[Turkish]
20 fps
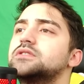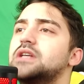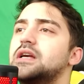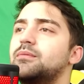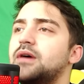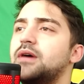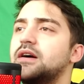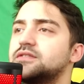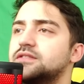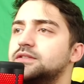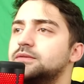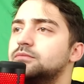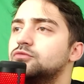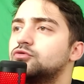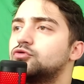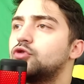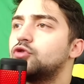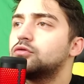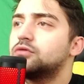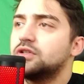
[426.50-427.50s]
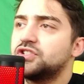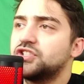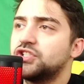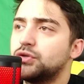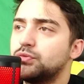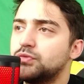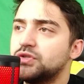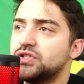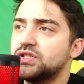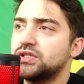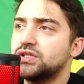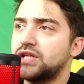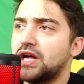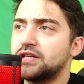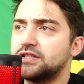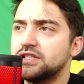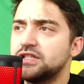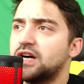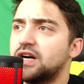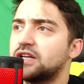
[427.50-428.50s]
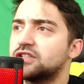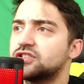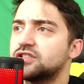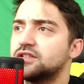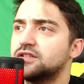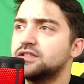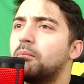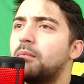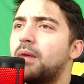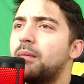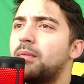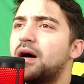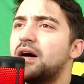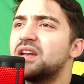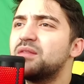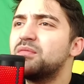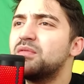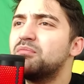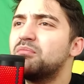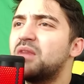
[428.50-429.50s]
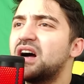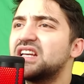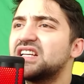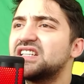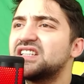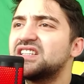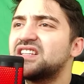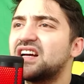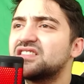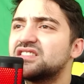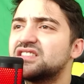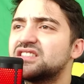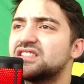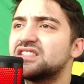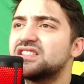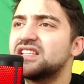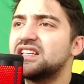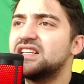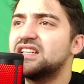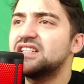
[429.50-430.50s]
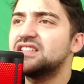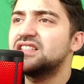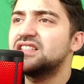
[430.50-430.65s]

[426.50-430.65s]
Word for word: Diye baktım göktaşıymış sakin karşıladık. Babaannemin mahallede tartıştığı Zeliha